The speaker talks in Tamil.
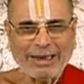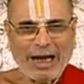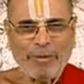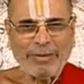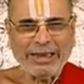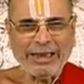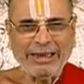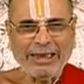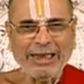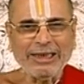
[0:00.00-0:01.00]
காமனையே
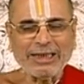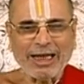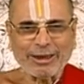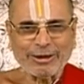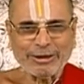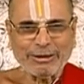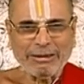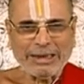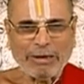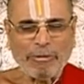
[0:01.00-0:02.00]
எரிச்சார்
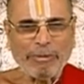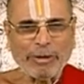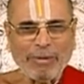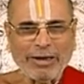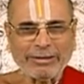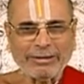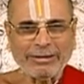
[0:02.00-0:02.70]
சிவபெருமான்